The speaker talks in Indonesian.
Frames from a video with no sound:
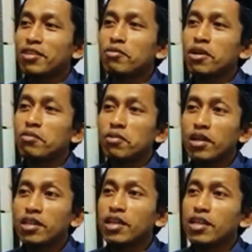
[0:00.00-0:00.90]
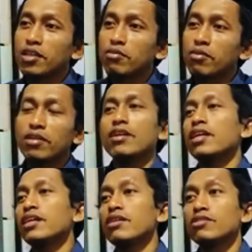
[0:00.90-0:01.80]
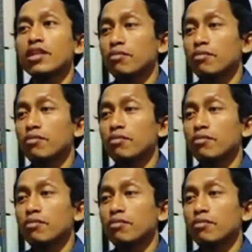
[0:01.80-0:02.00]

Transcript: Tapi bukan berarti antum ah, udahlah nggak usah